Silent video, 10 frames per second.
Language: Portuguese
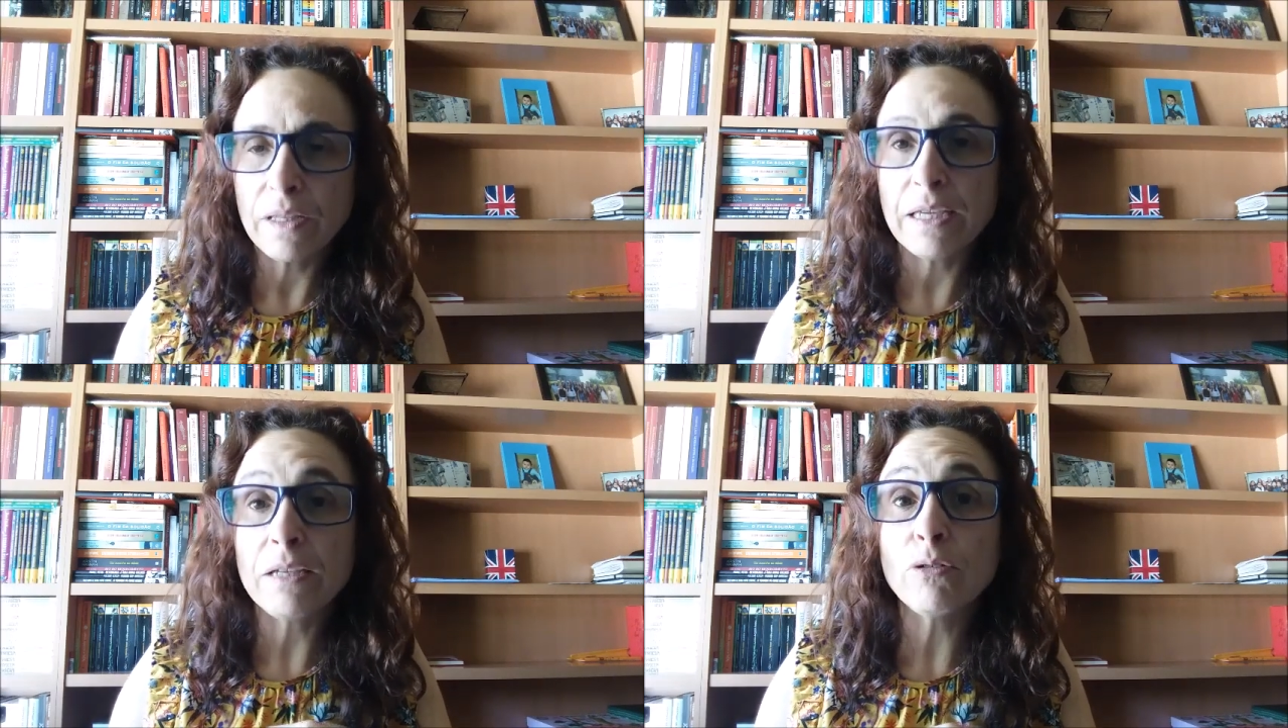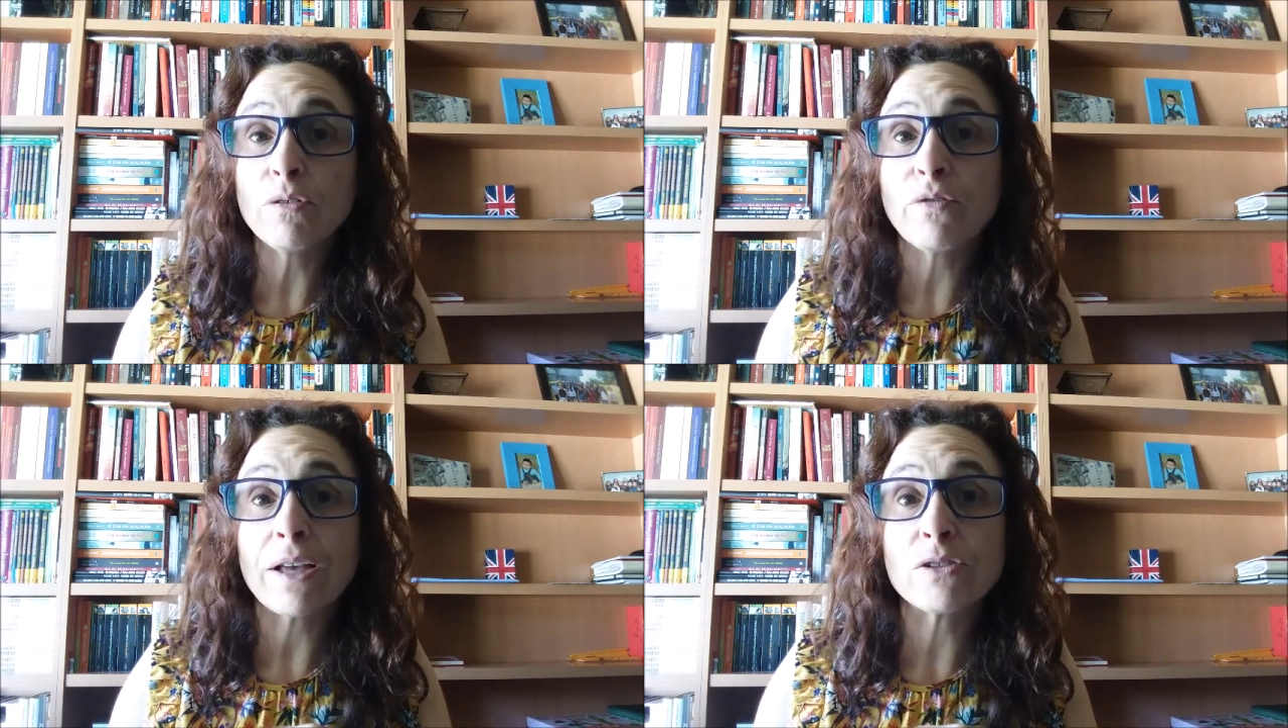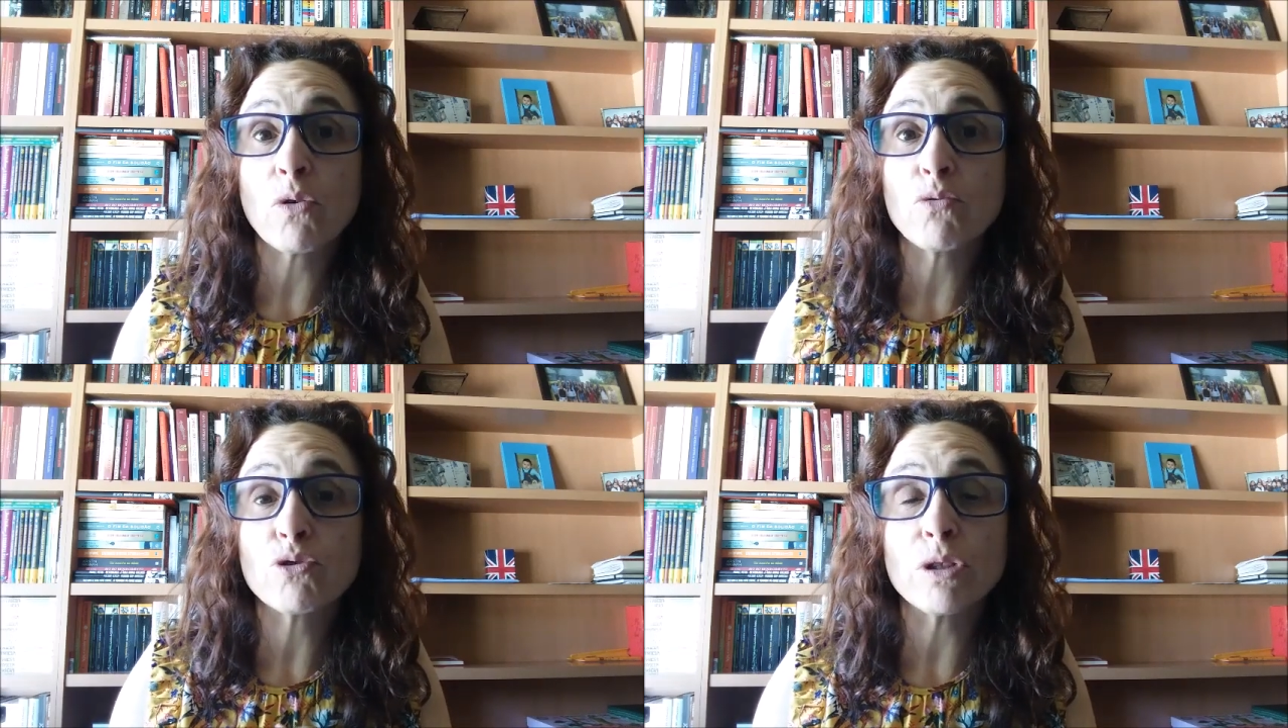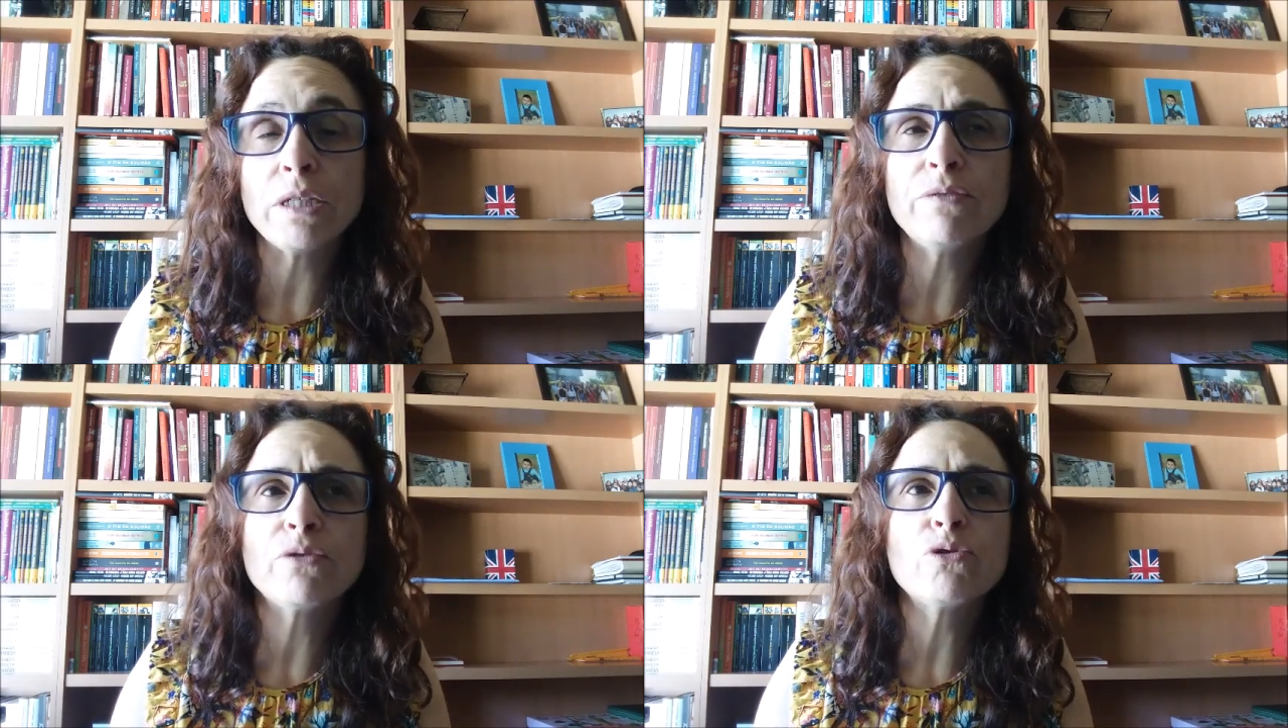daquilo que faço com os
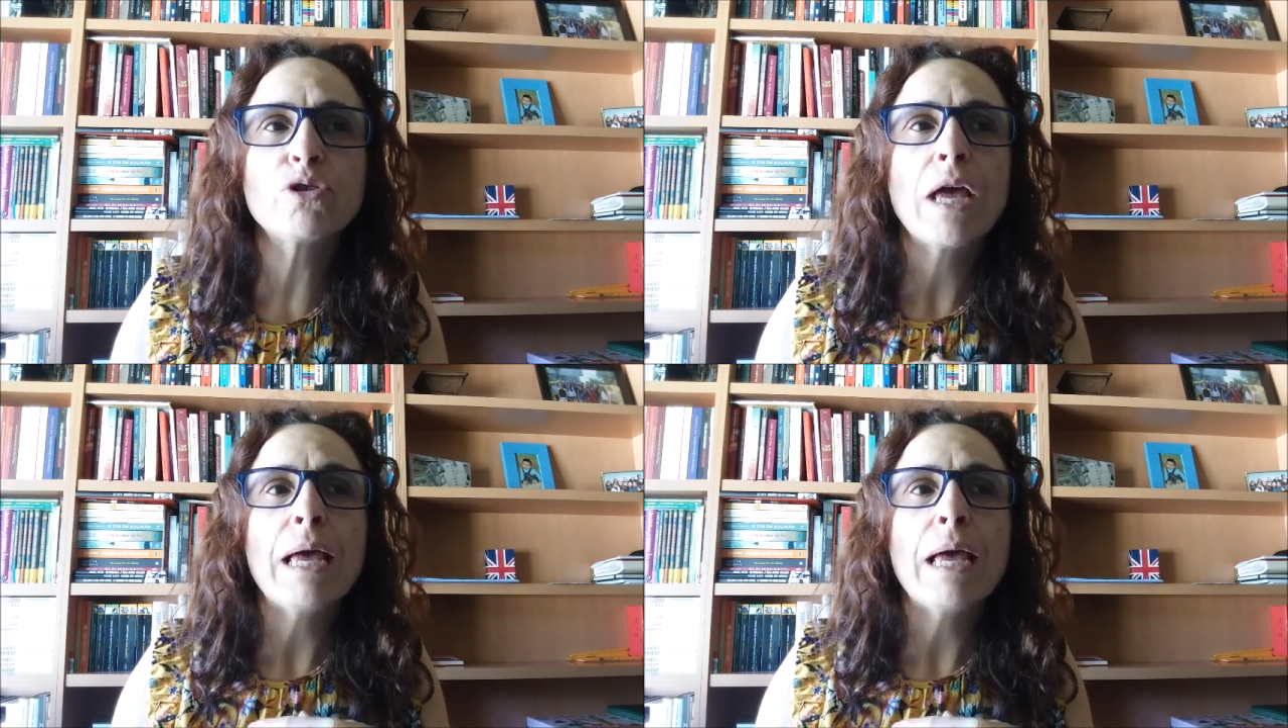livros,